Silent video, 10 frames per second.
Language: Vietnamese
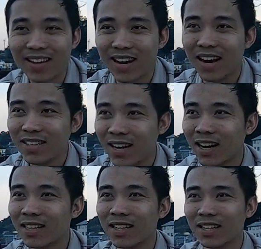đó do
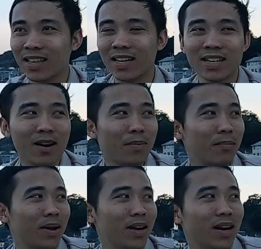đó thì tại sao mà
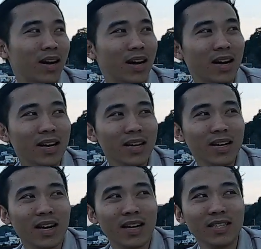mình à,
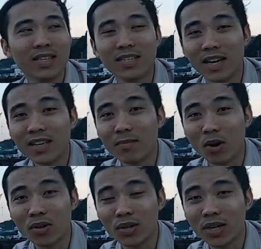à, chia sẻ cho
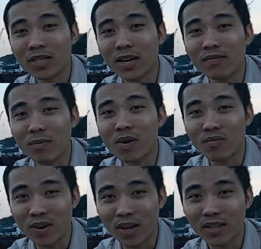mọi người cái sản phẩm
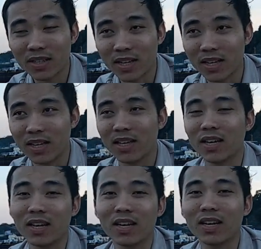công việc thì
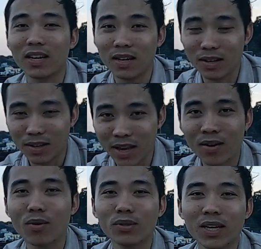à,
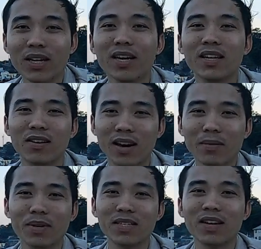giao luôn tí đi rồi
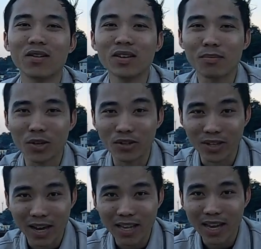lát mình sẽ nói cho mọi
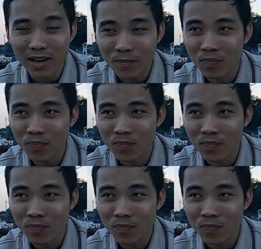người nghe nhé